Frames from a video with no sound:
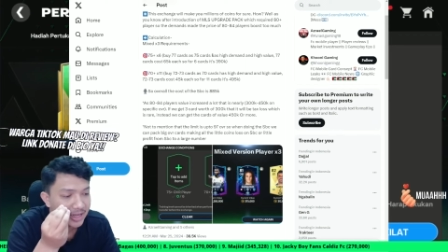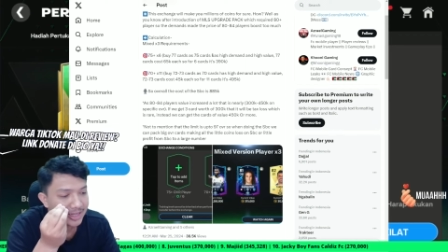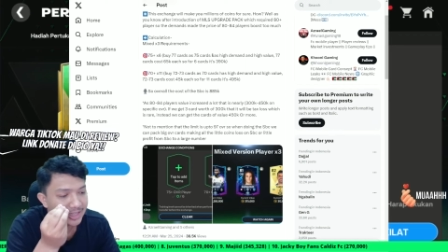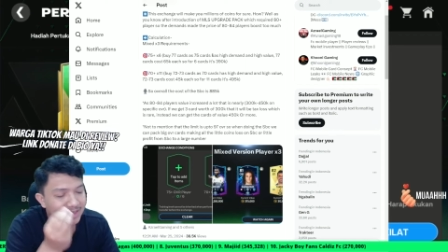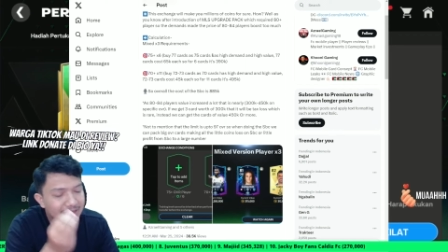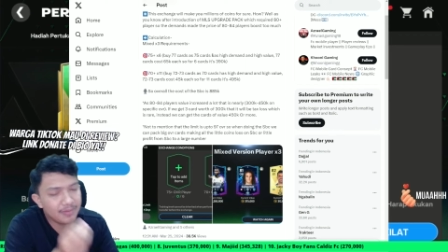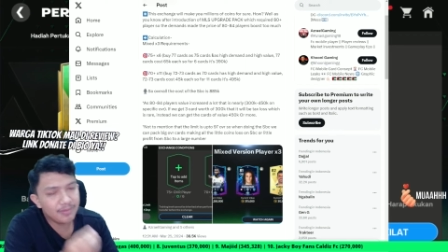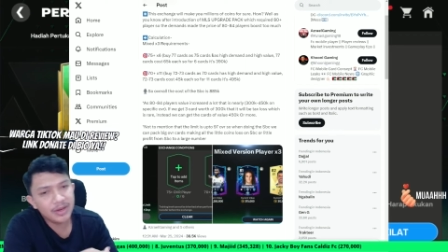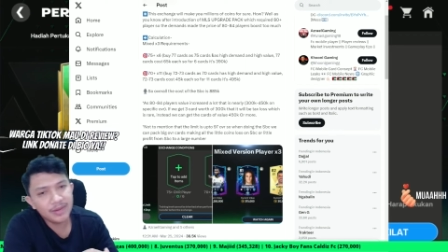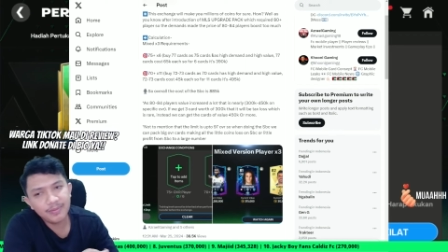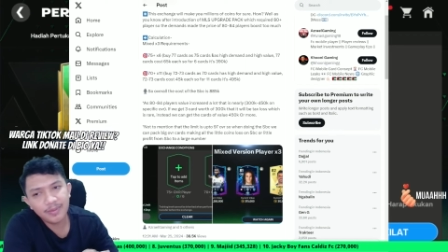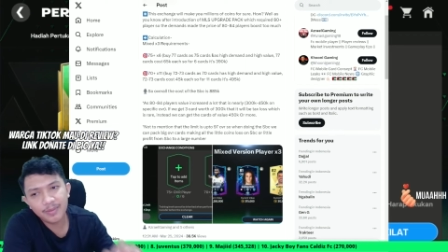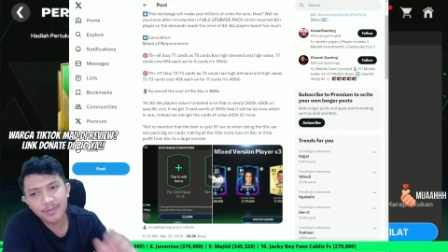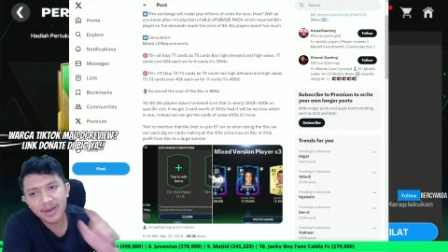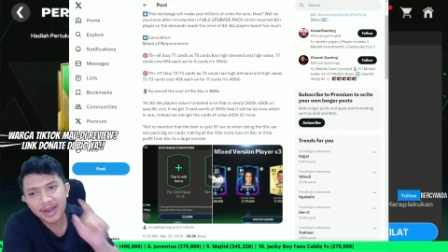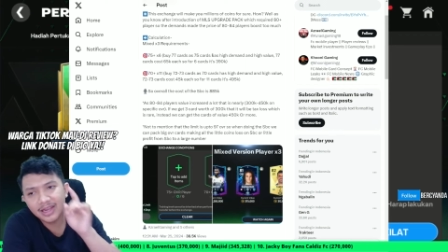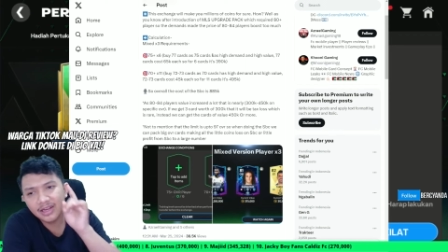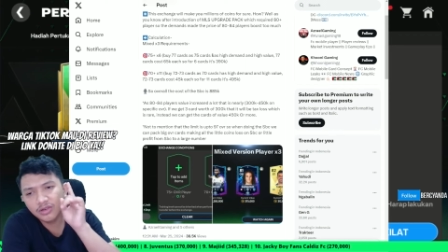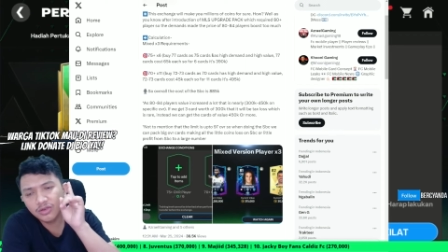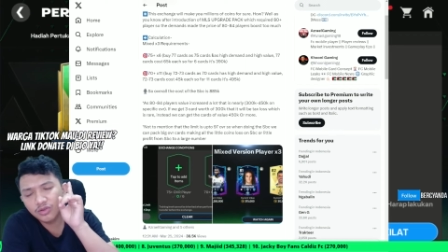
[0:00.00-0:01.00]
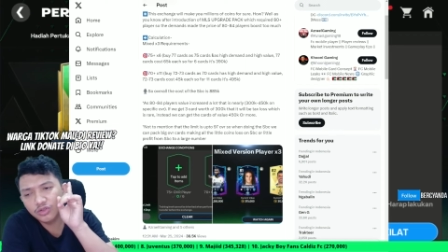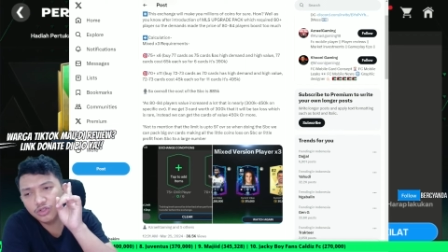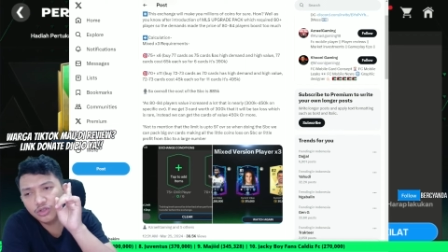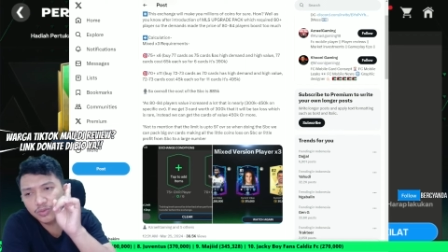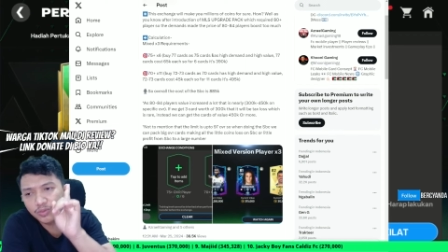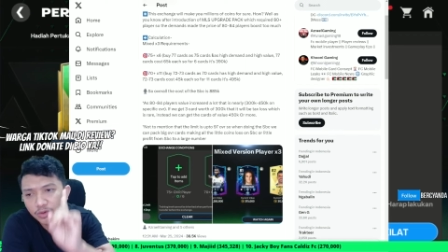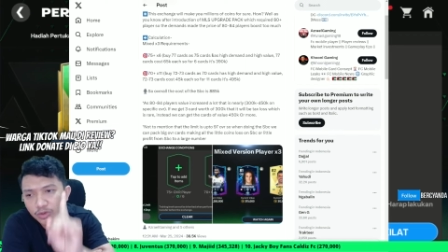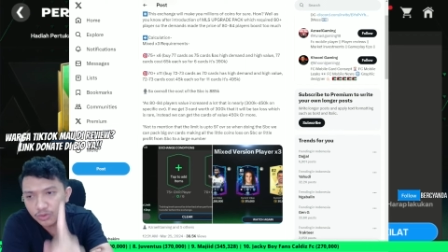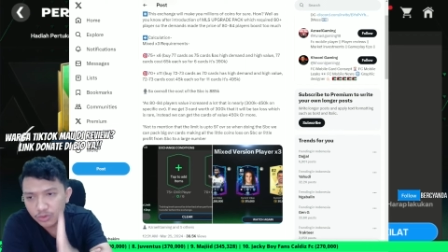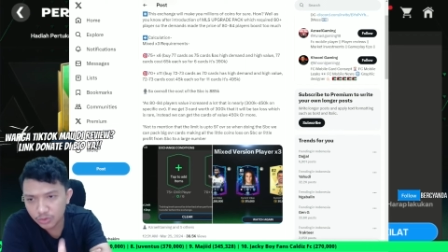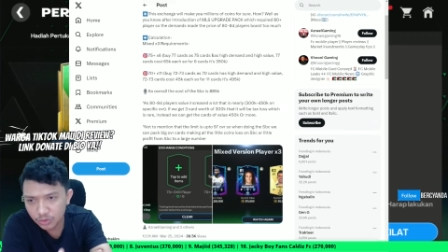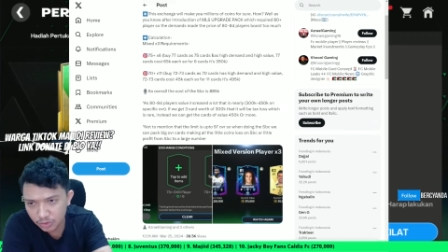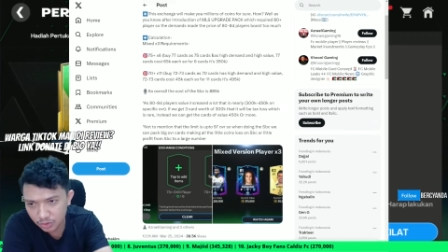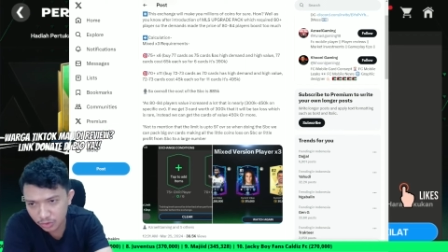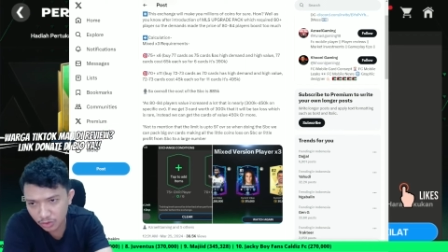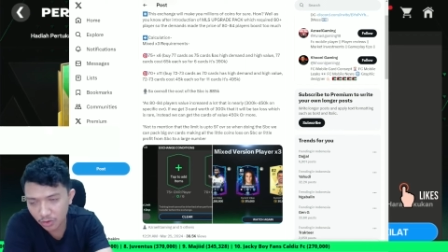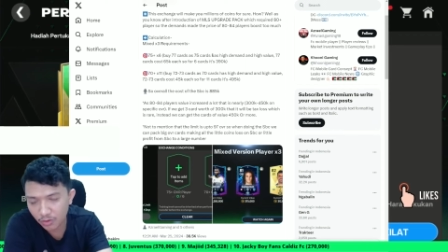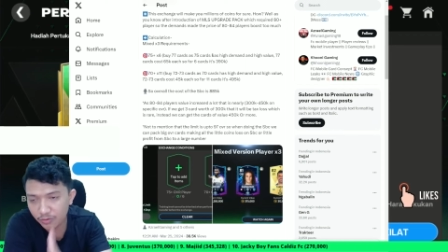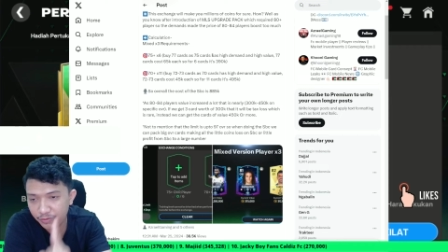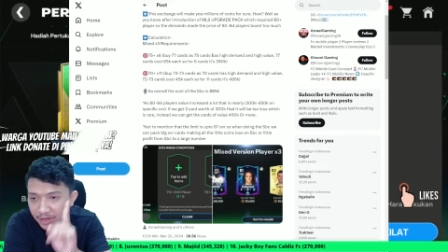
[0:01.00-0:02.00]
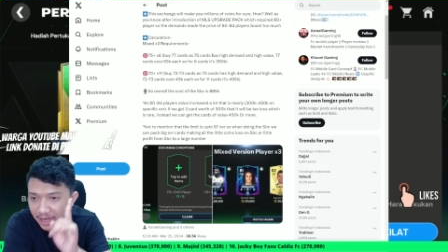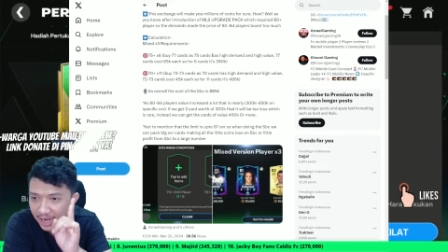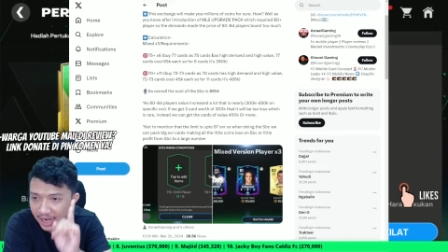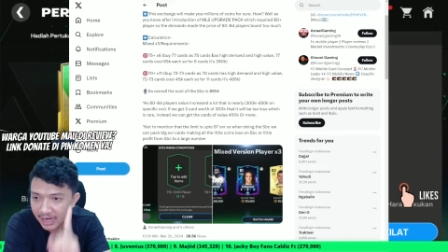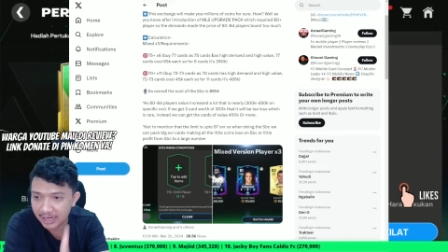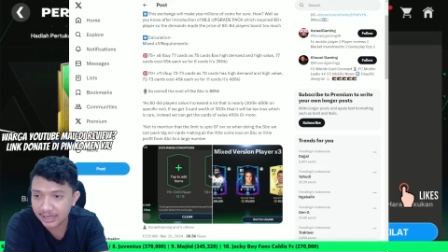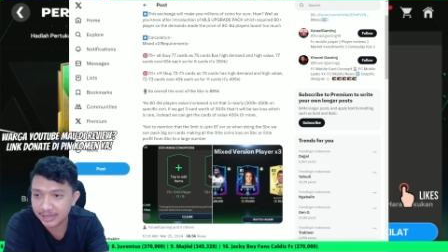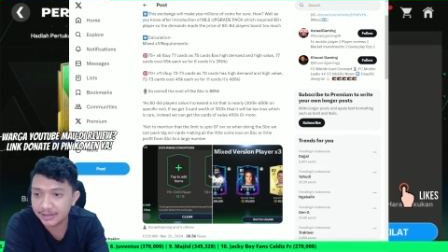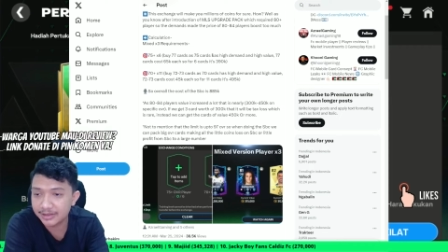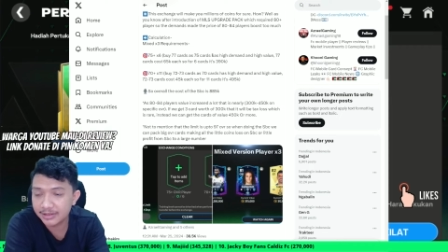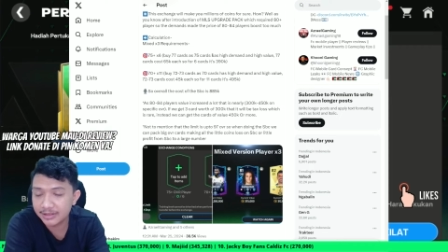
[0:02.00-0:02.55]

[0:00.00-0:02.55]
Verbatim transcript: Kita beli pemain 77 OVR.